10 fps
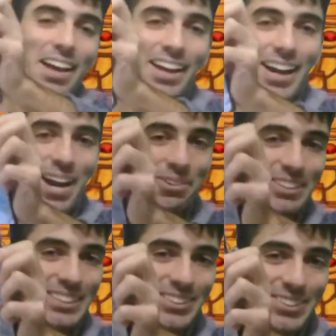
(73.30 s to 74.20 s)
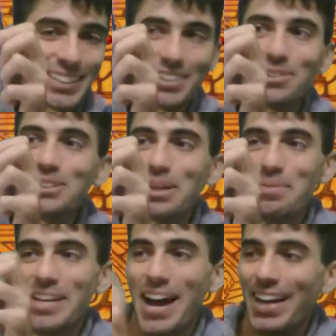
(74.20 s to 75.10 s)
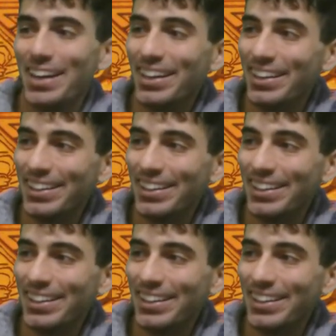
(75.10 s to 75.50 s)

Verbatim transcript: Raga, questi sono da denuncia penale.